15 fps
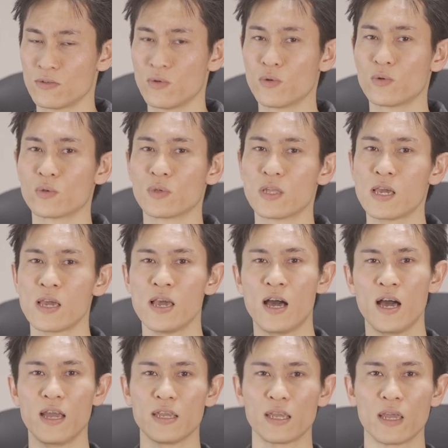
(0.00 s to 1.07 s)
撮ることで
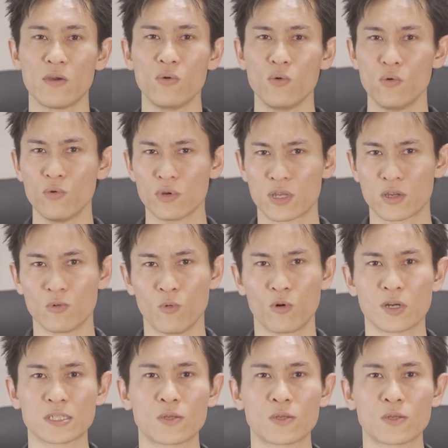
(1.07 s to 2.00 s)
背景を大きくぼか